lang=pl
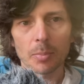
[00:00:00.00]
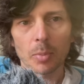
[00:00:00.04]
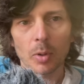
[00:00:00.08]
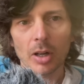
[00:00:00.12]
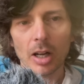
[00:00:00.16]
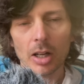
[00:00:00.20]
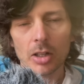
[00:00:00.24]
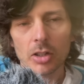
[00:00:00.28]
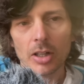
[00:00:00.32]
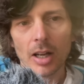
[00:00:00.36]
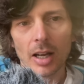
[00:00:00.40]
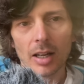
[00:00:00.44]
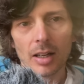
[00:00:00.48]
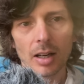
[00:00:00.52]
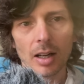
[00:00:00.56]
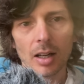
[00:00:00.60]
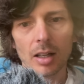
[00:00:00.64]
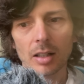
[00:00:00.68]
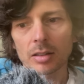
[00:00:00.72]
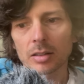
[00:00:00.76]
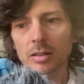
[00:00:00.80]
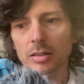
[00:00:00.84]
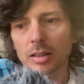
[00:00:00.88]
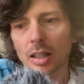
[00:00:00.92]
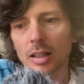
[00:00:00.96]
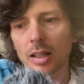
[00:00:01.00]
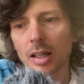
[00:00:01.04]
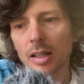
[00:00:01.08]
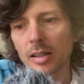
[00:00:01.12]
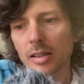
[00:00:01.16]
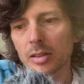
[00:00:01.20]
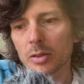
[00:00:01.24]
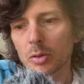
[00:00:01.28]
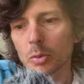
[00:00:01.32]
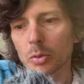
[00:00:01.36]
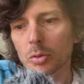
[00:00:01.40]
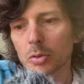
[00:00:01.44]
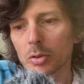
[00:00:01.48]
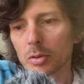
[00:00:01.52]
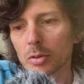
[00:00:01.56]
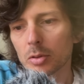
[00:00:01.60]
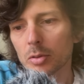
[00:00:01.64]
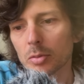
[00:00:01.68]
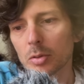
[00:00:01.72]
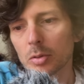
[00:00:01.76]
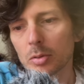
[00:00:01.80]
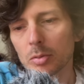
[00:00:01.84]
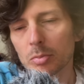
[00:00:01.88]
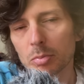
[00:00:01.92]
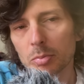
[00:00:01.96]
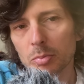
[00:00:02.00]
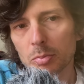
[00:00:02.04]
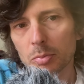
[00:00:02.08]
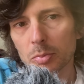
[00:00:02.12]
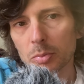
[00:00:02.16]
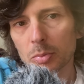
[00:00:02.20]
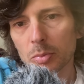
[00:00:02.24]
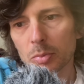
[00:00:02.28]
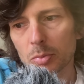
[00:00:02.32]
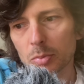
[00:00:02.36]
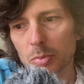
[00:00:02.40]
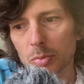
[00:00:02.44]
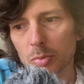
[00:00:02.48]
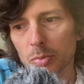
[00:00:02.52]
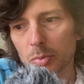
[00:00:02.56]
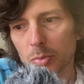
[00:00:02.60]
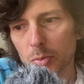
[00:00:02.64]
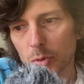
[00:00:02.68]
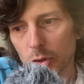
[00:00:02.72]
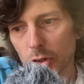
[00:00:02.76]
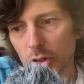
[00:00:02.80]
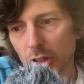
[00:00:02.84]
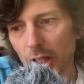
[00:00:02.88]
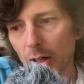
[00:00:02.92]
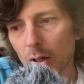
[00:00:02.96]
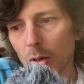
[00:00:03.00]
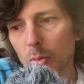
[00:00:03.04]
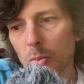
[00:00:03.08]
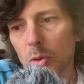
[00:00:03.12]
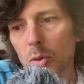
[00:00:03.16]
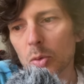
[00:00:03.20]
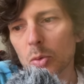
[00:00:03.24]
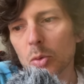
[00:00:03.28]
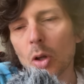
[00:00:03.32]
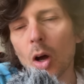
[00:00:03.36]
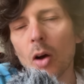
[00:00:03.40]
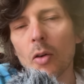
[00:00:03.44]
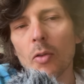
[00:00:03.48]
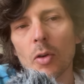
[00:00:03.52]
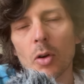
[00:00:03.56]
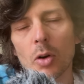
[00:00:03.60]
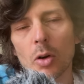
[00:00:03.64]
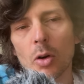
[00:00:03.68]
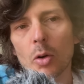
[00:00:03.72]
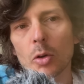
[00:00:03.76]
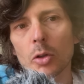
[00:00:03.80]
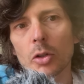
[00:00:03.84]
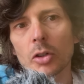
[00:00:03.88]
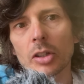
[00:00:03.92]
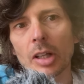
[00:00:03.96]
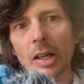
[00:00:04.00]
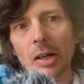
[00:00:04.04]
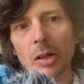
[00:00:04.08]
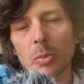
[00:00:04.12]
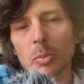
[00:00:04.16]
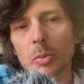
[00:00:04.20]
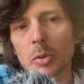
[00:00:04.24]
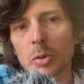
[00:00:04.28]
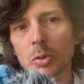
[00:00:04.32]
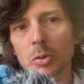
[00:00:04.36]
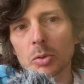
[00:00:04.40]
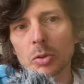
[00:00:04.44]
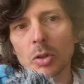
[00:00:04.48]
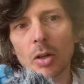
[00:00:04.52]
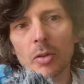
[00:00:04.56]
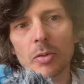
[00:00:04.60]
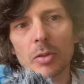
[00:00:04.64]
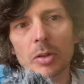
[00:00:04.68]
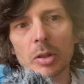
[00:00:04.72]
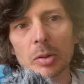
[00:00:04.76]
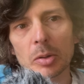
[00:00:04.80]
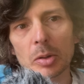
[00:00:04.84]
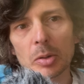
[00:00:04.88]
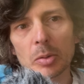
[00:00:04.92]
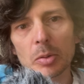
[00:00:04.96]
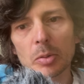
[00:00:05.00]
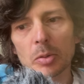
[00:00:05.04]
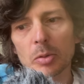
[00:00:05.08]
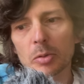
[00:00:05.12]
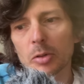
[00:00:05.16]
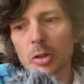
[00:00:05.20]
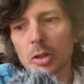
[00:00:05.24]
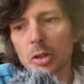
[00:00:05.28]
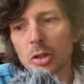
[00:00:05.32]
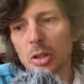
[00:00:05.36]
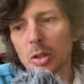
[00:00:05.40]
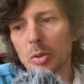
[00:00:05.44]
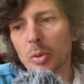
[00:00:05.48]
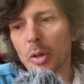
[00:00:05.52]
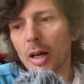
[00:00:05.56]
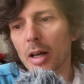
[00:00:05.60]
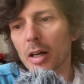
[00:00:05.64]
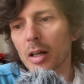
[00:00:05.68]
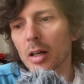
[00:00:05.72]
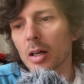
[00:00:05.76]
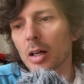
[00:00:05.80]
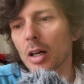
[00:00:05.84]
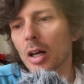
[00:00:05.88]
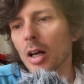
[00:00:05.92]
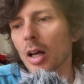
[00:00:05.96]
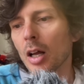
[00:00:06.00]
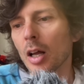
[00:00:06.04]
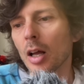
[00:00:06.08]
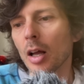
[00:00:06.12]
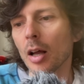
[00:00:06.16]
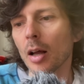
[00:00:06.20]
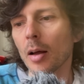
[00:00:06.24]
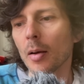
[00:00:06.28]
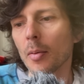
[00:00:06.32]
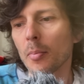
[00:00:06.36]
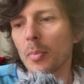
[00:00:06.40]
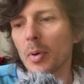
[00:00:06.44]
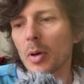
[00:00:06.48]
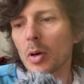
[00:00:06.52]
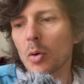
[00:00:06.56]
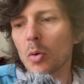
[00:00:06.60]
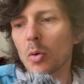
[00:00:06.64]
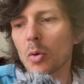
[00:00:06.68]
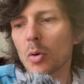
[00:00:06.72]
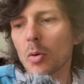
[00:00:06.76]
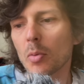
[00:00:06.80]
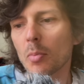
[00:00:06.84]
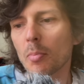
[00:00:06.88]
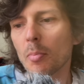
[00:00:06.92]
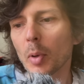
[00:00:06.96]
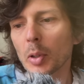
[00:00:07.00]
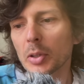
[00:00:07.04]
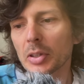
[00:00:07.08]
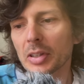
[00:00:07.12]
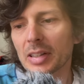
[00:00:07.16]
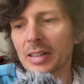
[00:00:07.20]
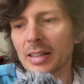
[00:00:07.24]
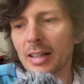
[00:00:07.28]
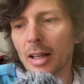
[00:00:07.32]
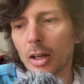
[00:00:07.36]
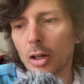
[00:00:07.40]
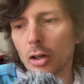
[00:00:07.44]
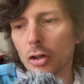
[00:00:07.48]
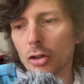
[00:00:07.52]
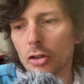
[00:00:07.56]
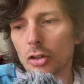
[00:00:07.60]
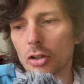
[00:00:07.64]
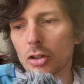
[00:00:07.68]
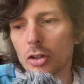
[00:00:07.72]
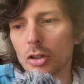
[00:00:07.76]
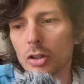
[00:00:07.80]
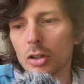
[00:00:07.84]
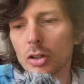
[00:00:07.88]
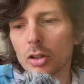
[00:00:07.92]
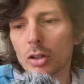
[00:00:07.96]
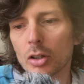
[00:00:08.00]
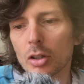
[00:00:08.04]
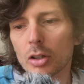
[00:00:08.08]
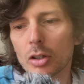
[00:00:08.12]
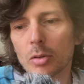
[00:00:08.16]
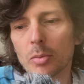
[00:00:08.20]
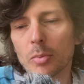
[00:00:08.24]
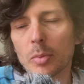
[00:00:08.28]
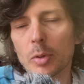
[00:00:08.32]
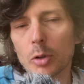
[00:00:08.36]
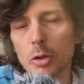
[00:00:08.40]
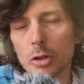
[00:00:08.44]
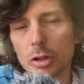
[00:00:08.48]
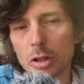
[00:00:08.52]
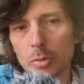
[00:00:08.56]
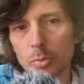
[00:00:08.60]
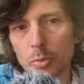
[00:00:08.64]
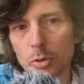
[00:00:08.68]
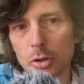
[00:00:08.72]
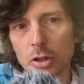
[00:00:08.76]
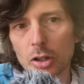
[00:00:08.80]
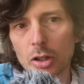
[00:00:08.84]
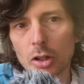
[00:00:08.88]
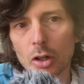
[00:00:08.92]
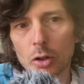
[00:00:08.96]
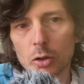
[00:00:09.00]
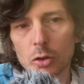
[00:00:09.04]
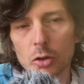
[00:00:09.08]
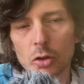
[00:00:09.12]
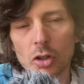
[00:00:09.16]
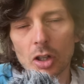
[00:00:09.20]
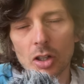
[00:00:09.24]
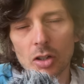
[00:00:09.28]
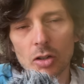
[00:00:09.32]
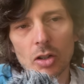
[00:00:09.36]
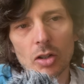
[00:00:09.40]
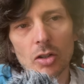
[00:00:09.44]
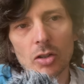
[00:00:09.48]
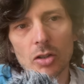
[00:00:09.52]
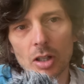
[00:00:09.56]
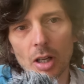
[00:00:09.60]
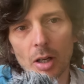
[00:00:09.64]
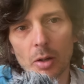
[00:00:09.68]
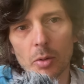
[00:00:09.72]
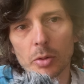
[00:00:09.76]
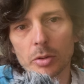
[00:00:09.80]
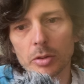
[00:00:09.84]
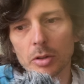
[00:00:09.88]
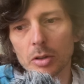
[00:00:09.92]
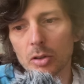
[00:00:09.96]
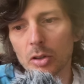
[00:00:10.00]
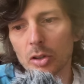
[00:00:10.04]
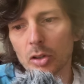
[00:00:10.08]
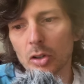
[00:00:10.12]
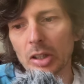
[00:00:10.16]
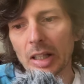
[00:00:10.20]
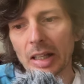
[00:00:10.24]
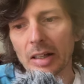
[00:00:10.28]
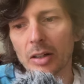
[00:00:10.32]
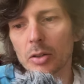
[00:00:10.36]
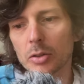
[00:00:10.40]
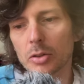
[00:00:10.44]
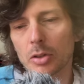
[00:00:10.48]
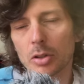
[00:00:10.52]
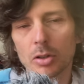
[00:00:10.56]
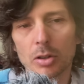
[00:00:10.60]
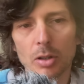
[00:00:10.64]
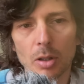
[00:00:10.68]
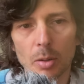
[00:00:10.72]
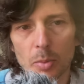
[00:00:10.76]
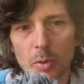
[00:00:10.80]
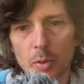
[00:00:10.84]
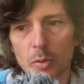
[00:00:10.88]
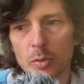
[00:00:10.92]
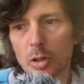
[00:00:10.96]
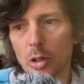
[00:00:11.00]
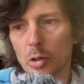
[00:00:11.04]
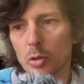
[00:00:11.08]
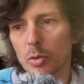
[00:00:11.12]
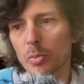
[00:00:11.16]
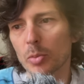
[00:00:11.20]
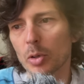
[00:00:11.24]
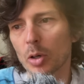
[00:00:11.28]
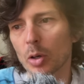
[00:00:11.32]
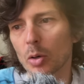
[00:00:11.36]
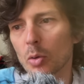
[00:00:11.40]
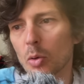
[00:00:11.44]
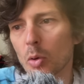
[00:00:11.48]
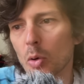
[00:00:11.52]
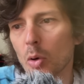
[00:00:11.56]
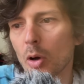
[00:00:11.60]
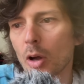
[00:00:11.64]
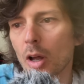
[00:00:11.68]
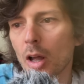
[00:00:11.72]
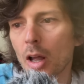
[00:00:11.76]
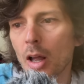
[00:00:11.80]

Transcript: Pogaczara na Laredut, y, czterominutowy, około czterominutowy wysiłek był mocniejszy, y, był szybszy od 10 sekund tego, co zrobił w zeszłym roku